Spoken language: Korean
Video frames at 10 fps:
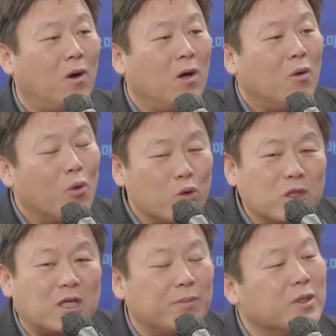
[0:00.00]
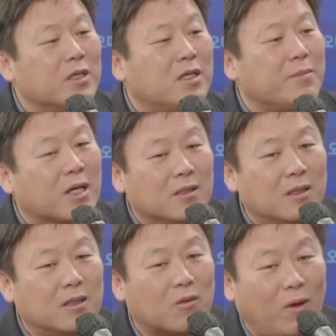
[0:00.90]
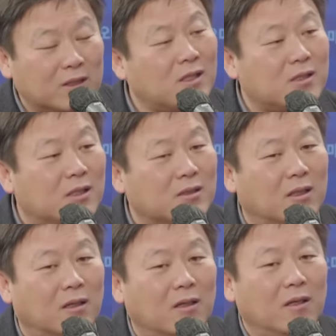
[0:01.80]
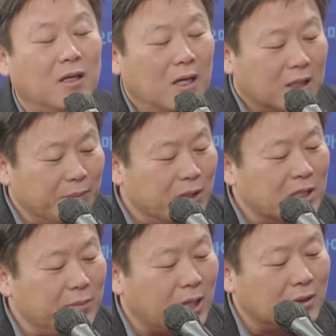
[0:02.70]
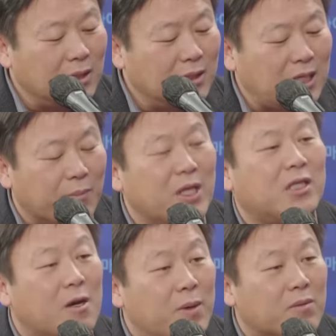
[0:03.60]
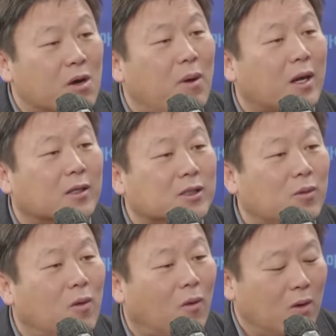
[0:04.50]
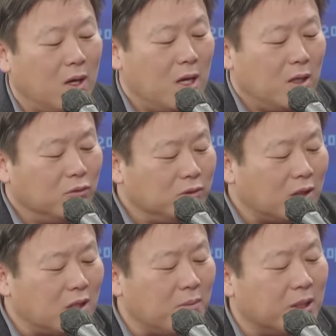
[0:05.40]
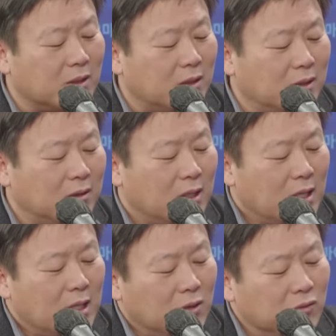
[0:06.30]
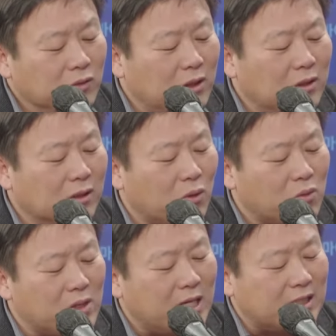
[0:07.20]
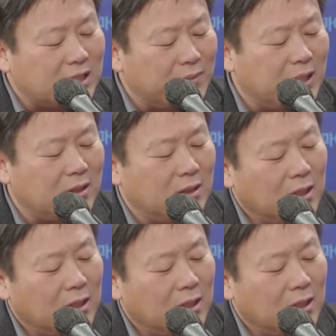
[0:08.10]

음. 오로지 김건희의 명령을 관철시켜서 김건희 명령은 김건희 특검을 거부하는 것이고 네. 윤석열의 명령은 윤석열 정권 핵심인